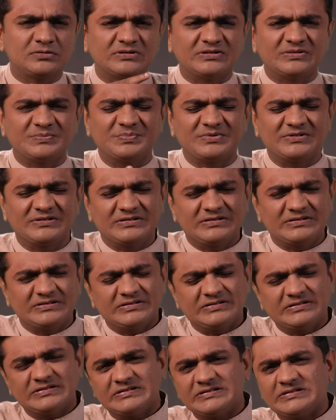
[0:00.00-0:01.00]
केरल
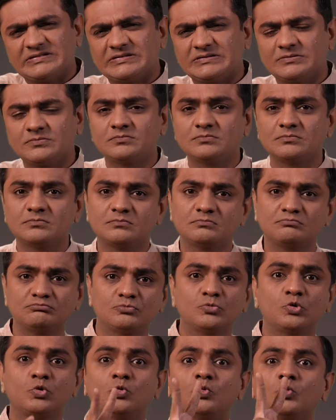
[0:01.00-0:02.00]
ब्लास्ट मामले की जांच
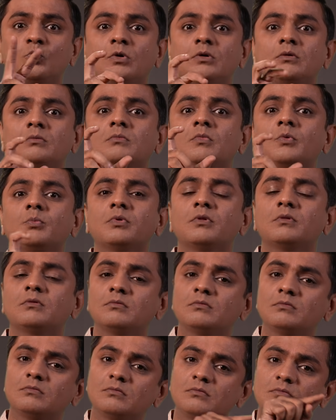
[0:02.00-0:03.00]
की निगरानी
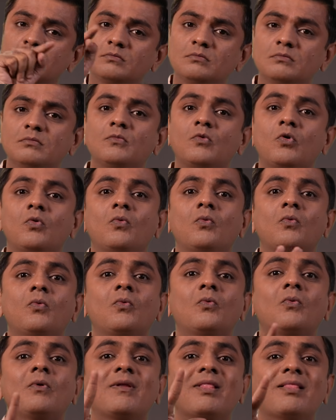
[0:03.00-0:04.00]
20
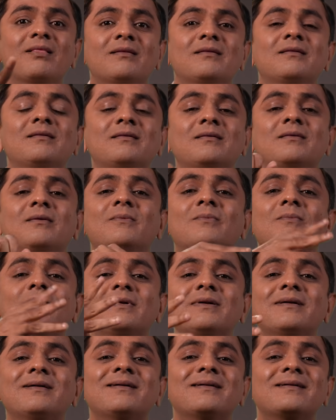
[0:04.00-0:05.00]
सदस्यीय पुलिस टीम
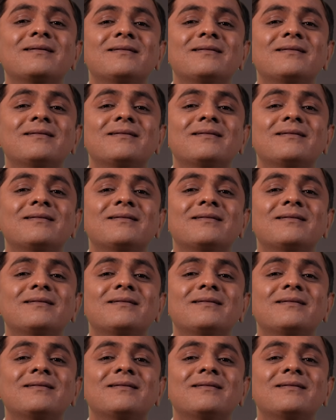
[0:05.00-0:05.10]
करेगी